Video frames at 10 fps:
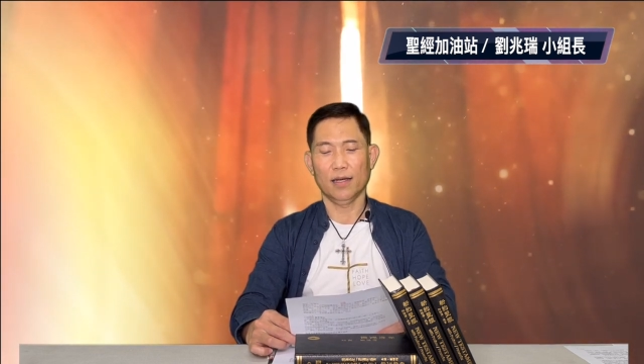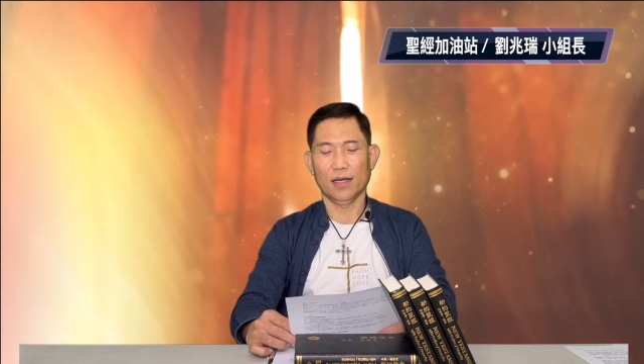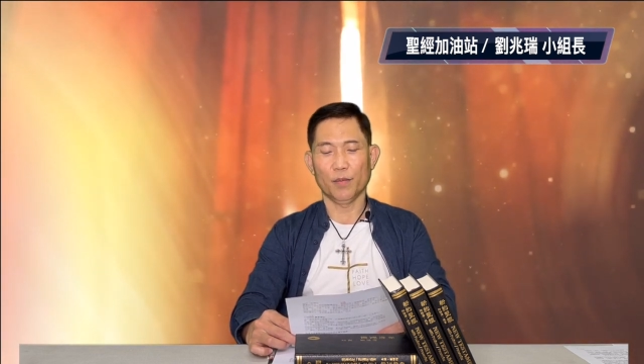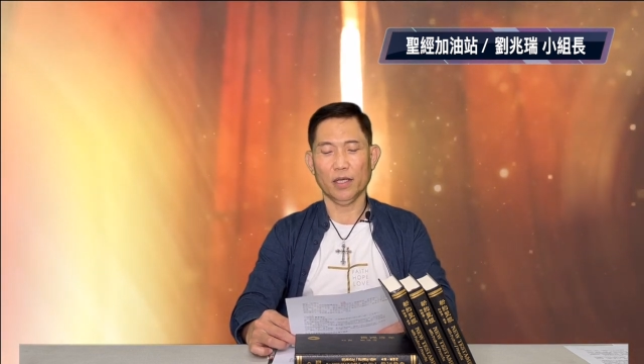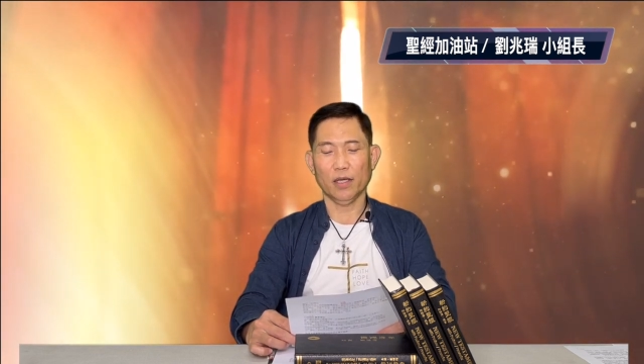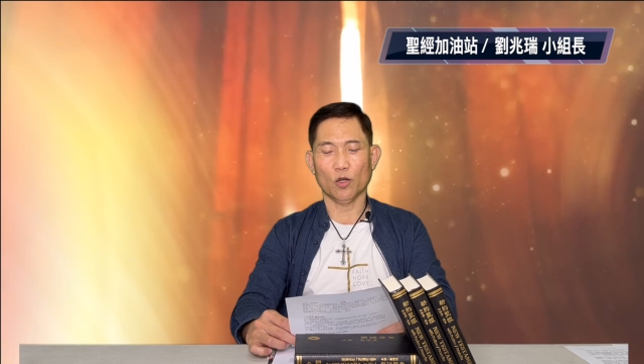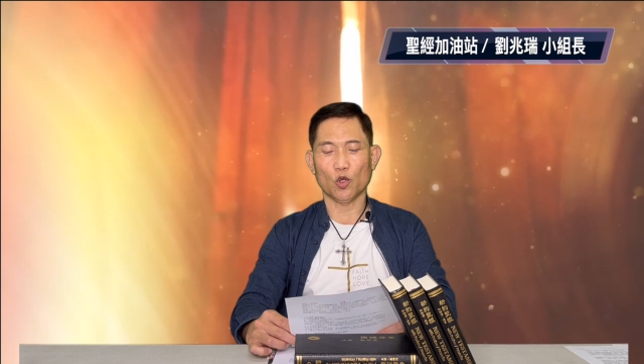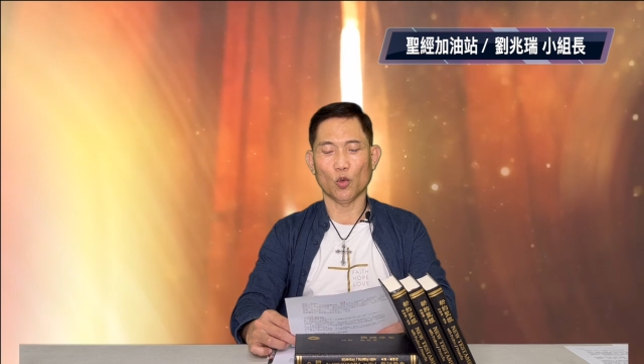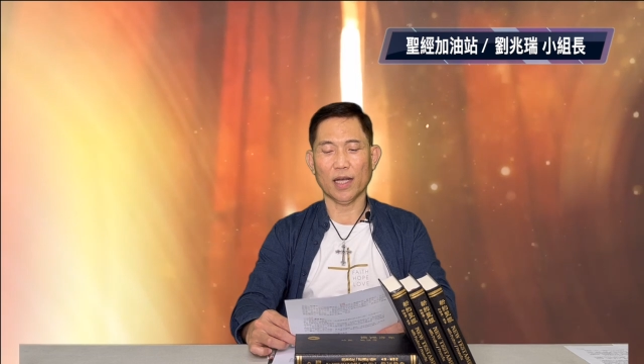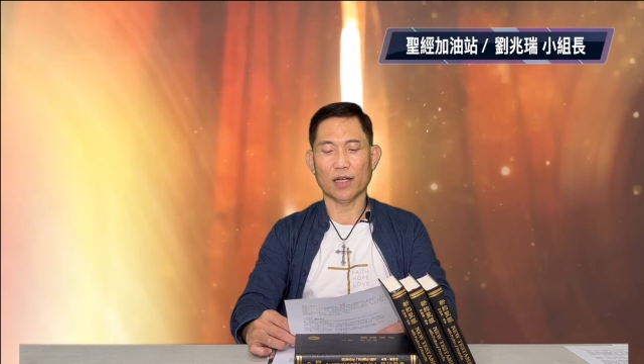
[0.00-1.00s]
你们要
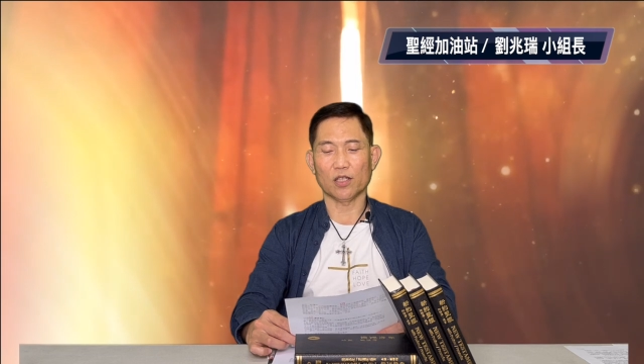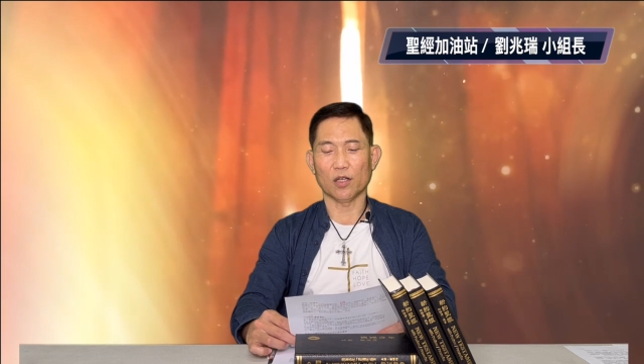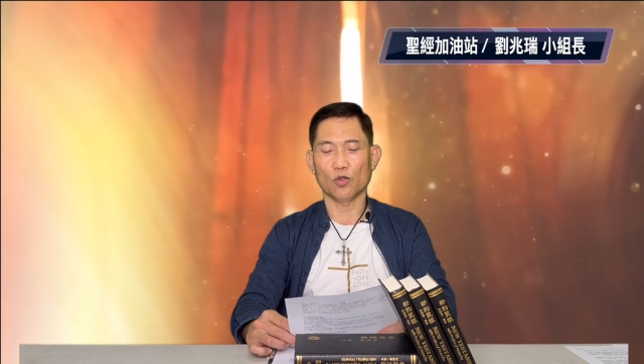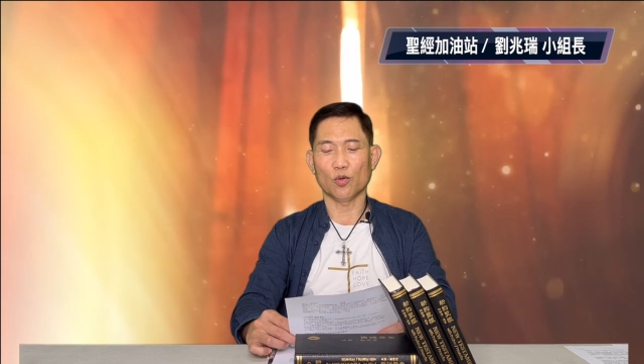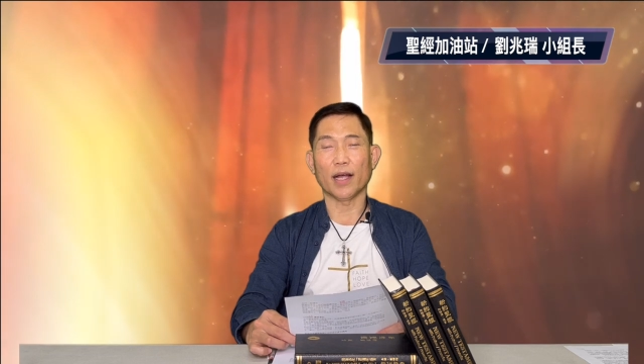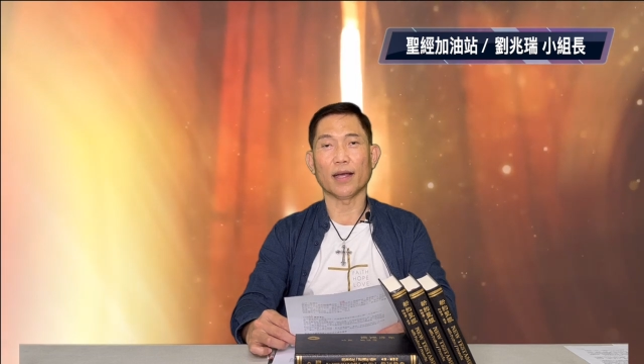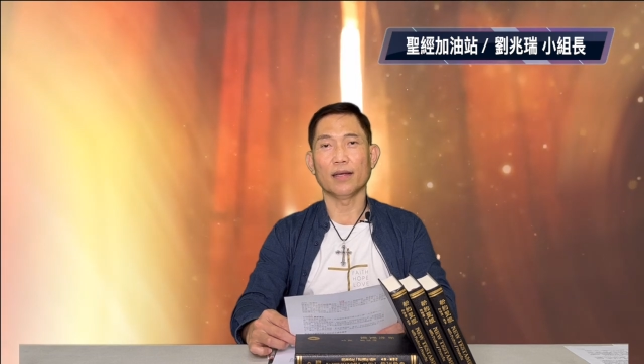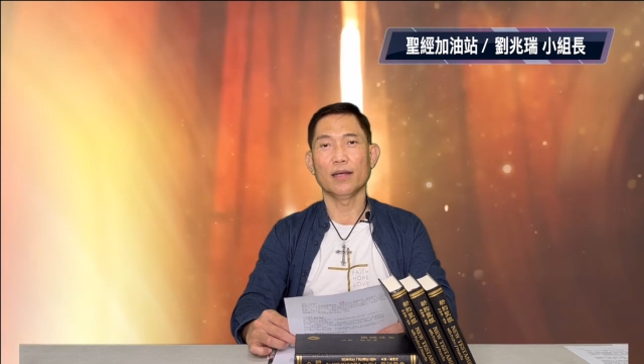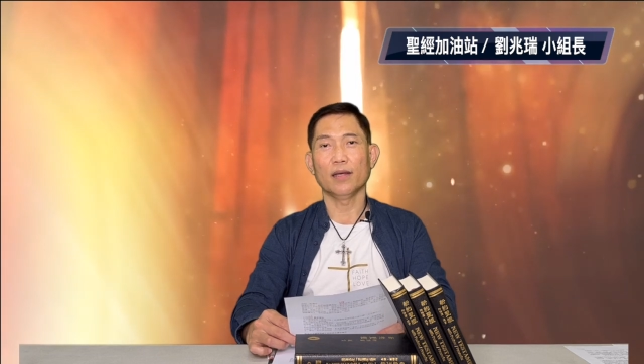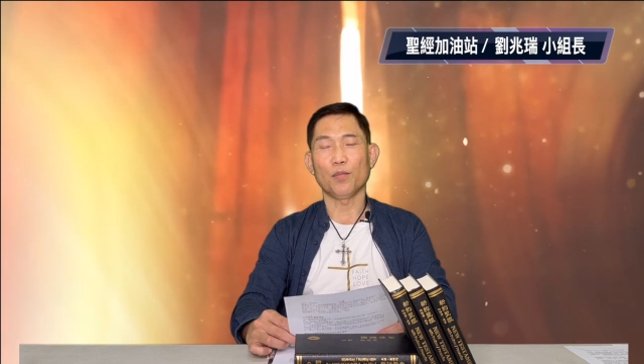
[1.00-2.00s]
从那城出来，
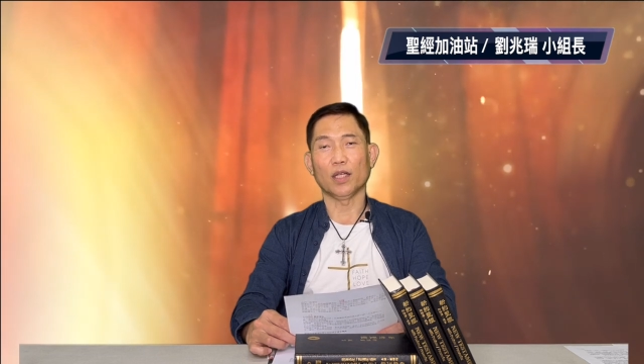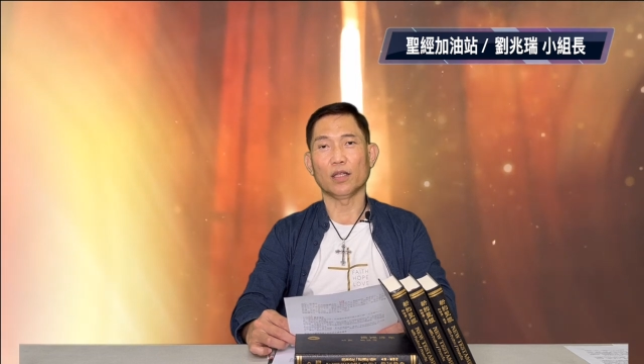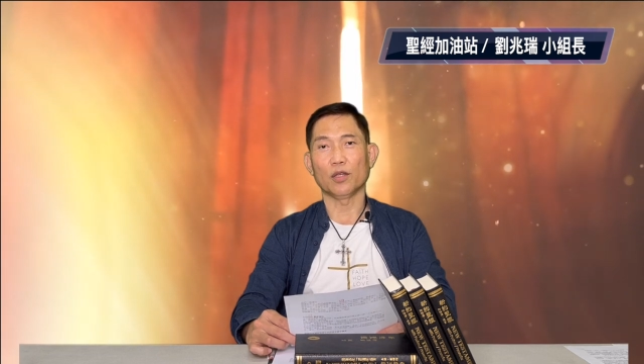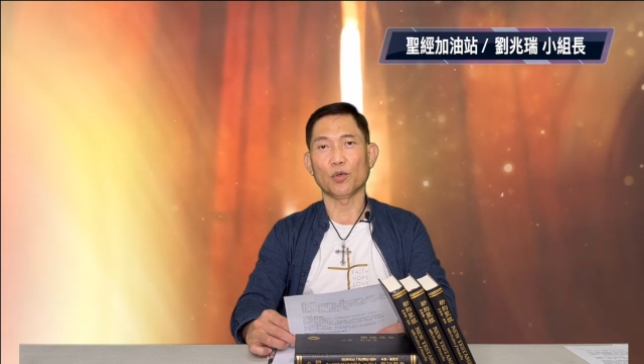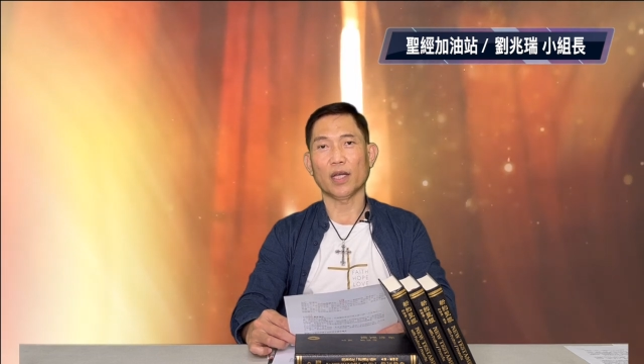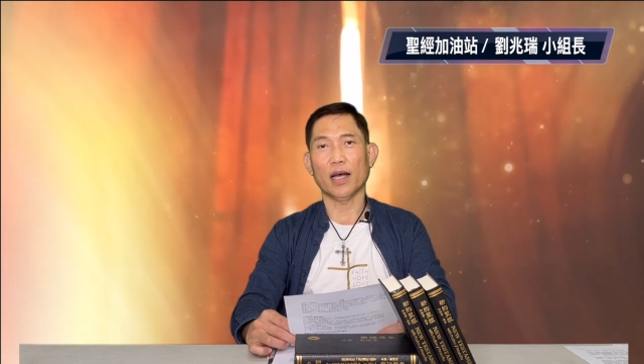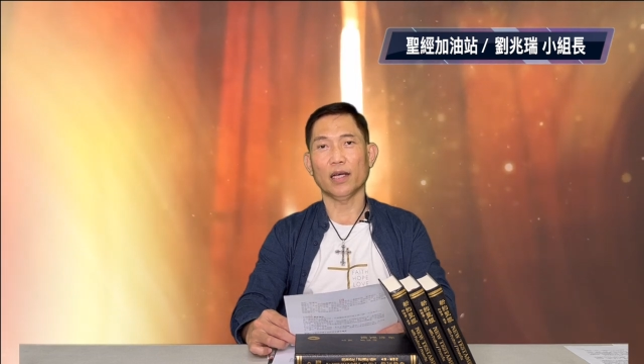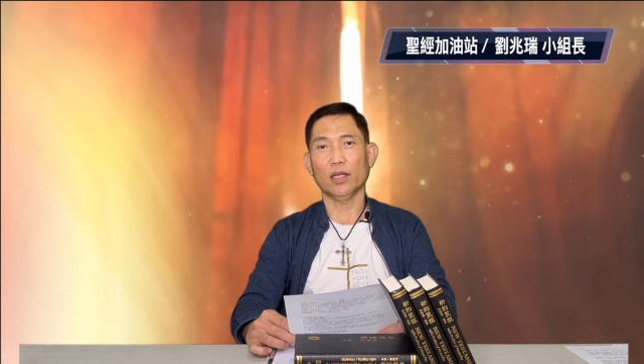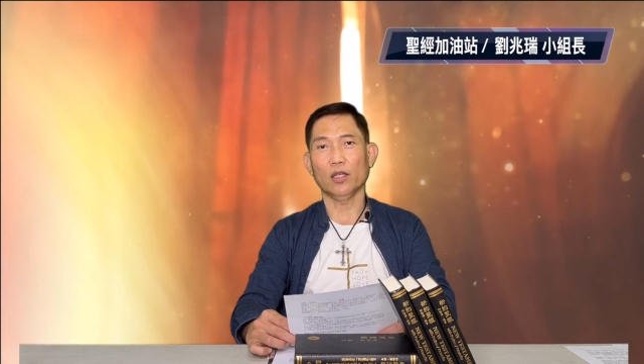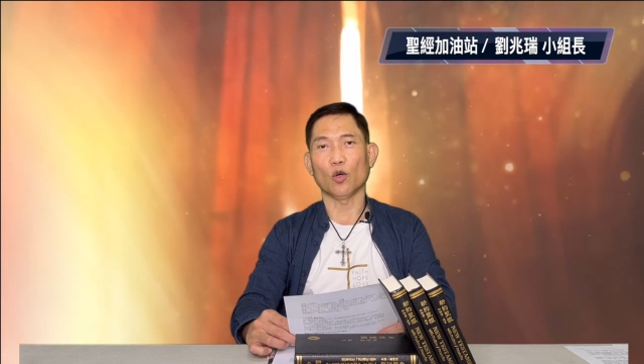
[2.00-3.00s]
免得与
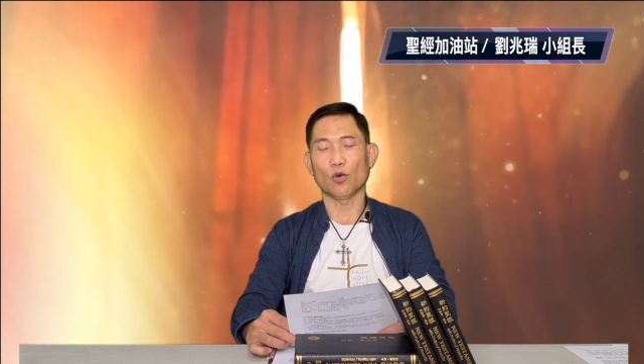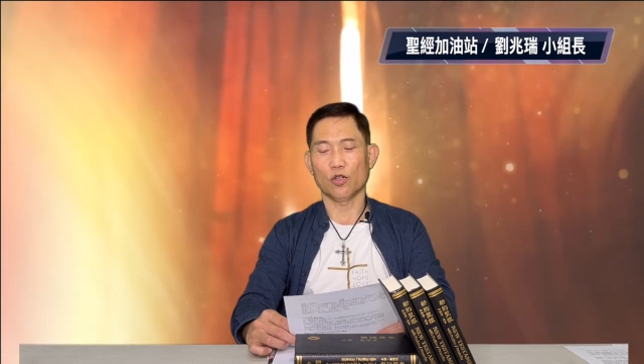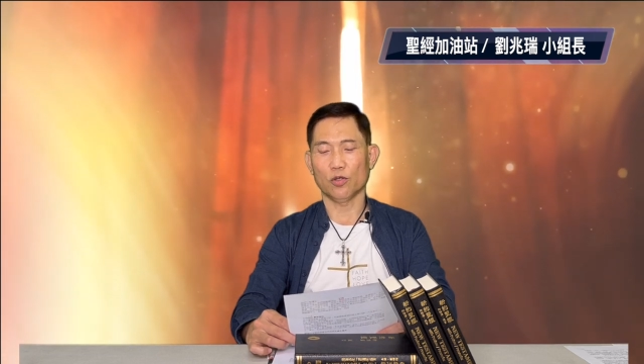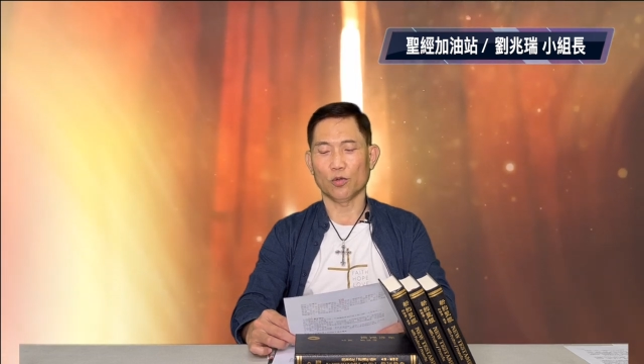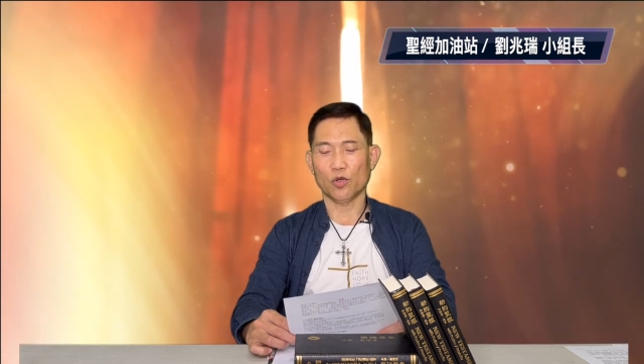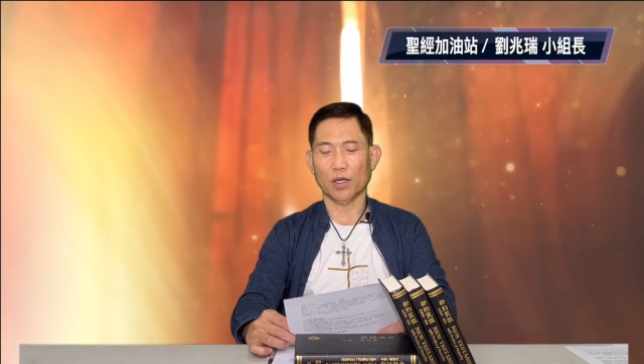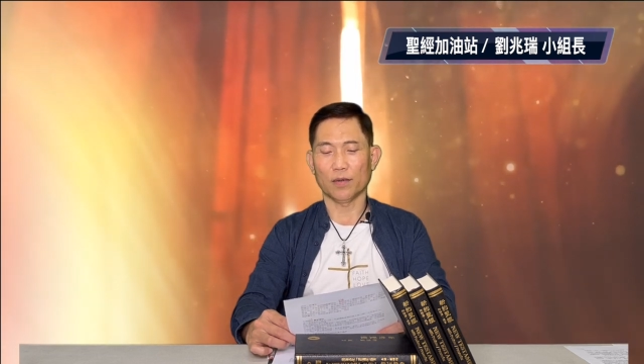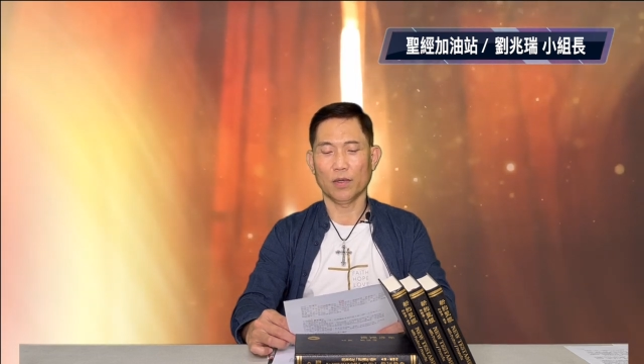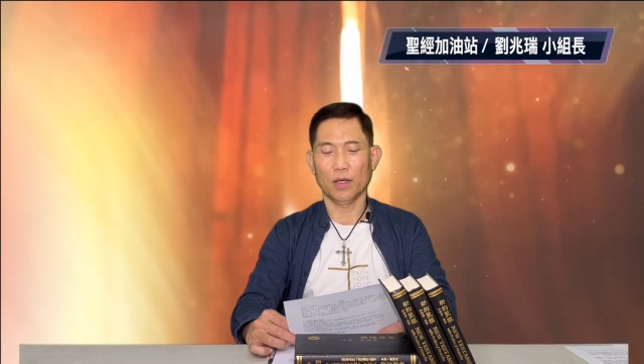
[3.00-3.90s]
他一同受罪，